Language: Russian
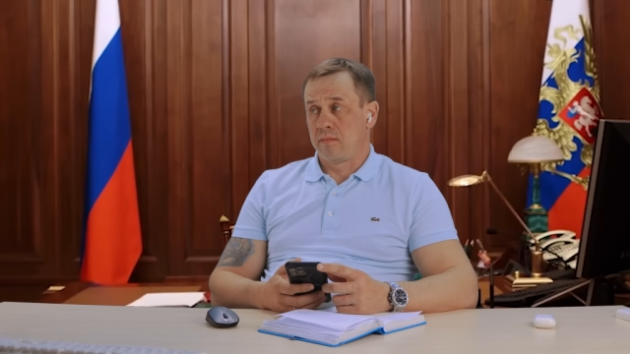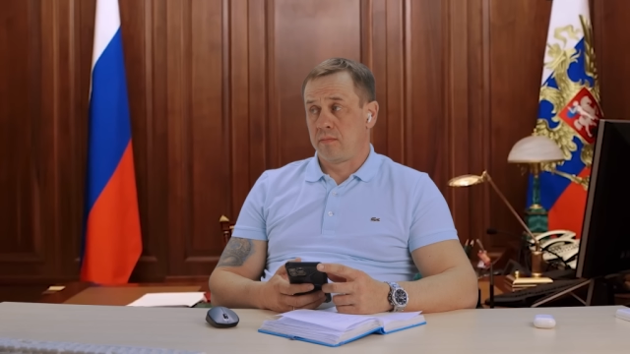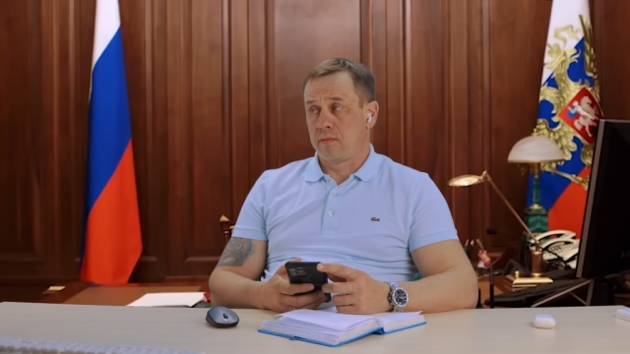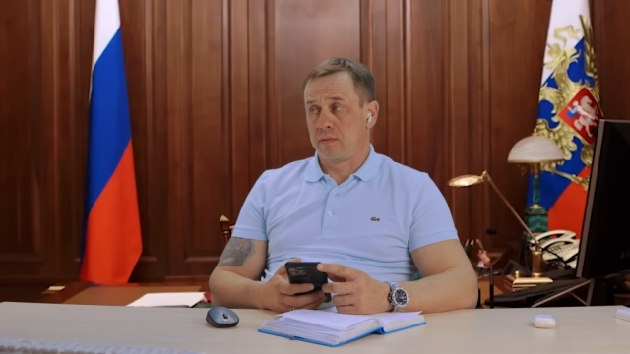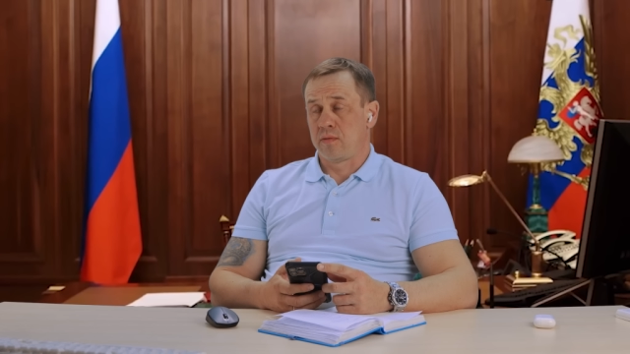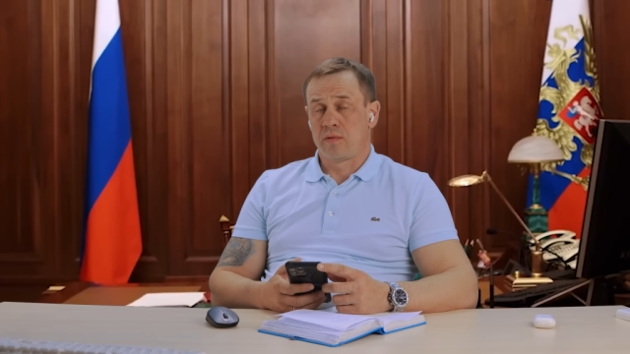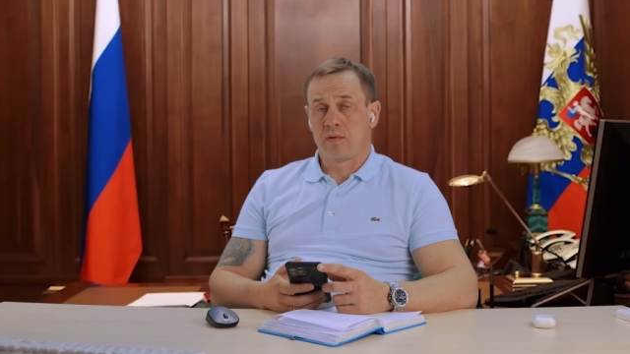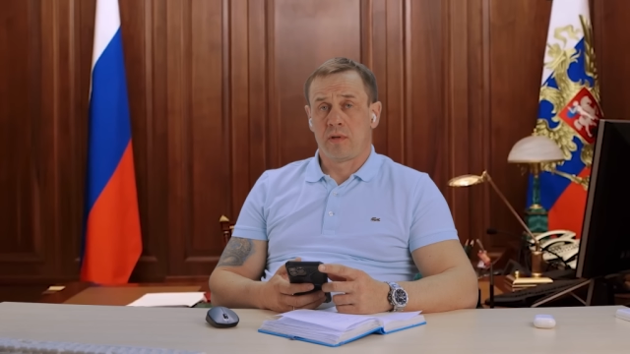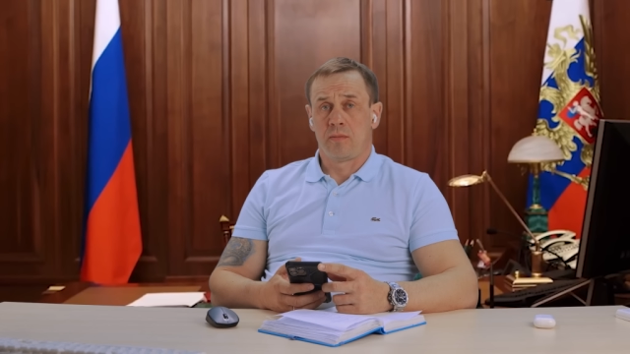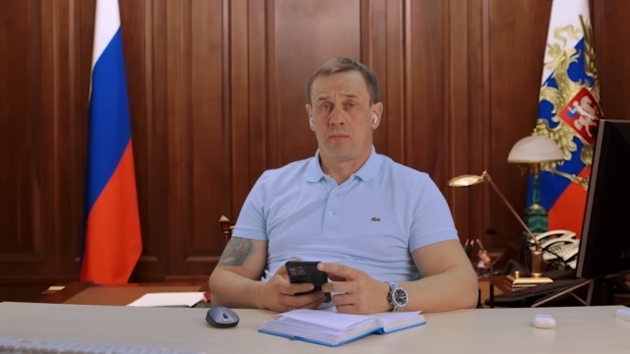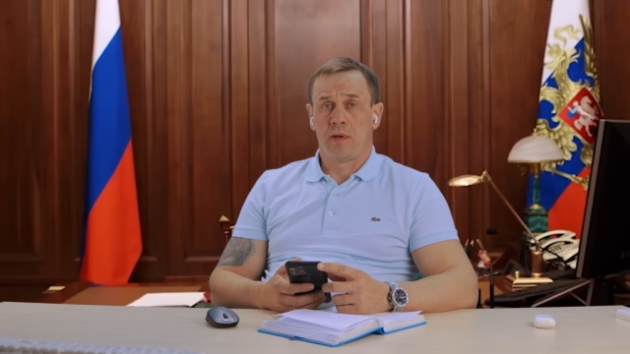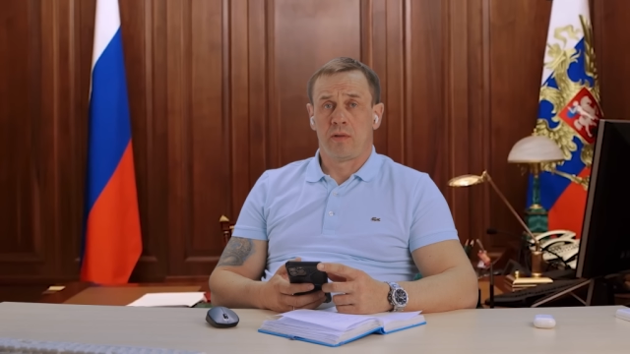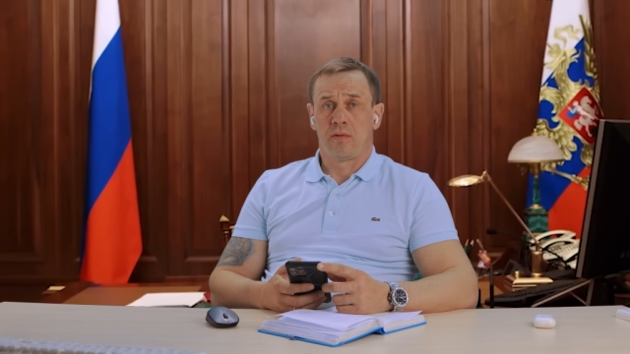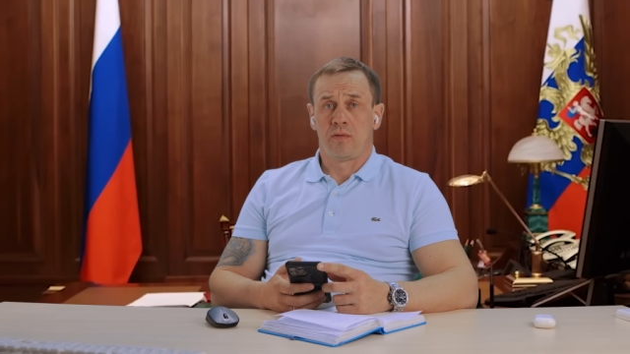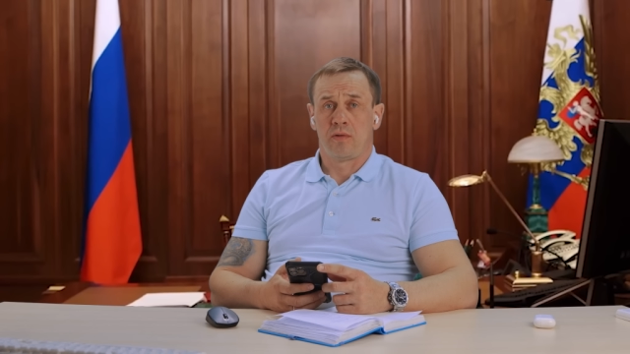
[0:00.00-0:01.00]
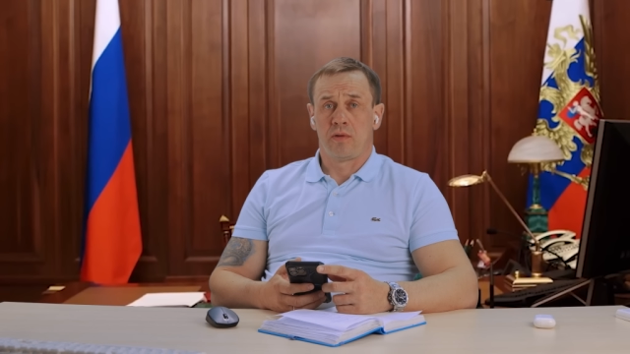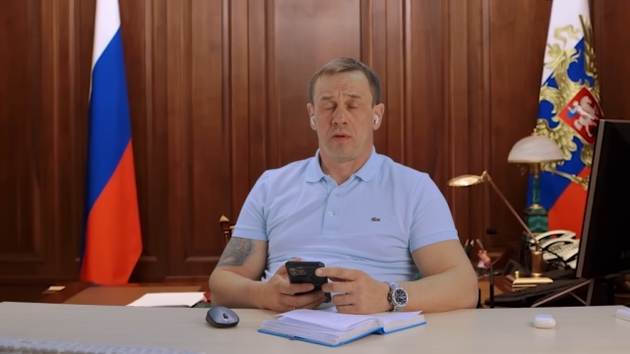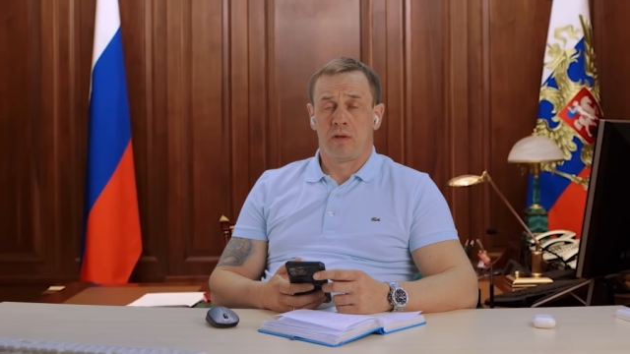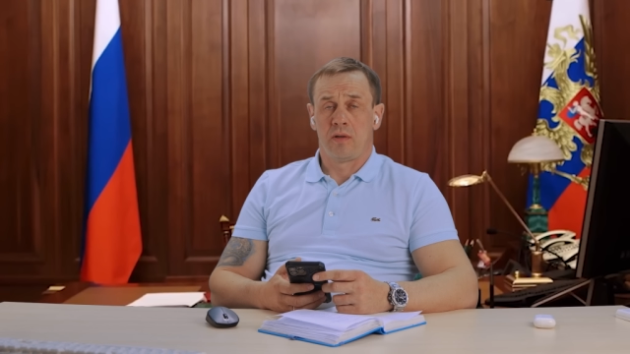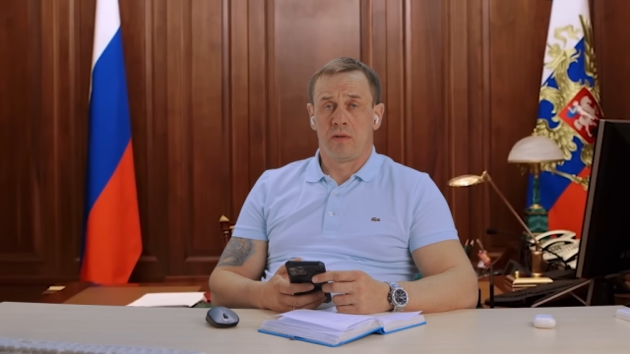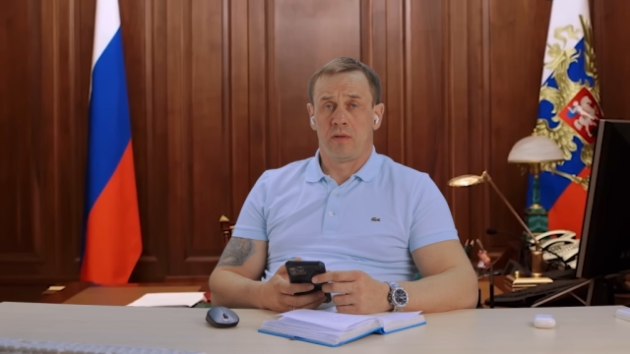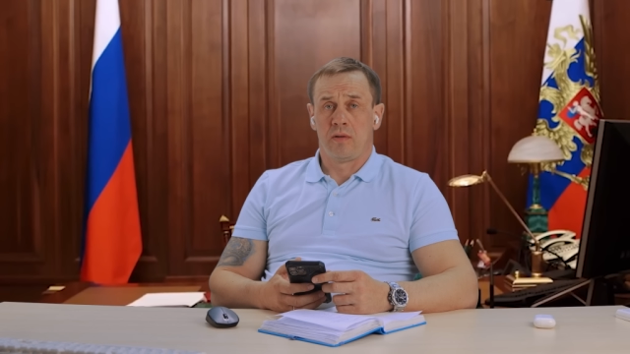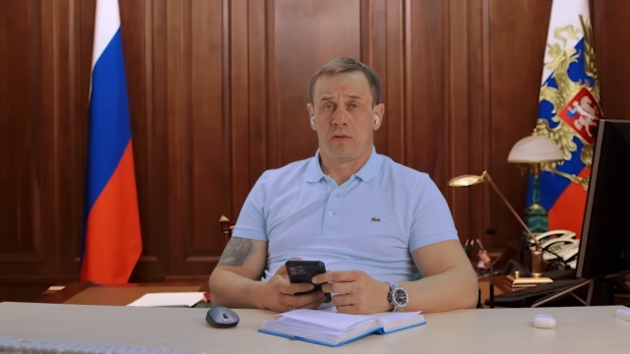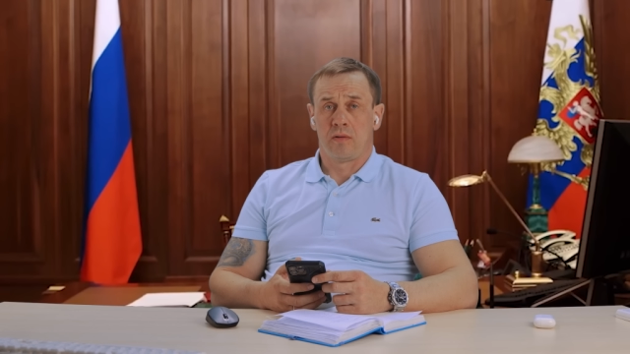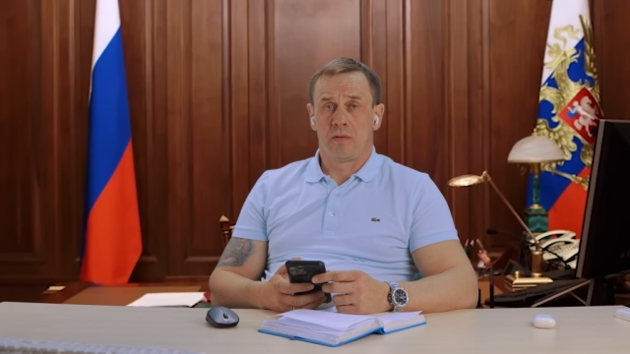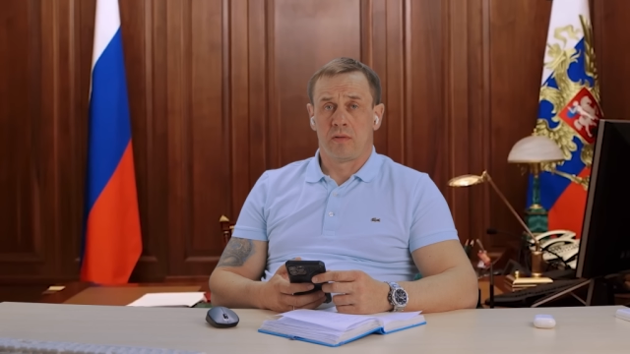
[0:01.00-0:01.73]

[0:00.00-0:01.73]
165.1,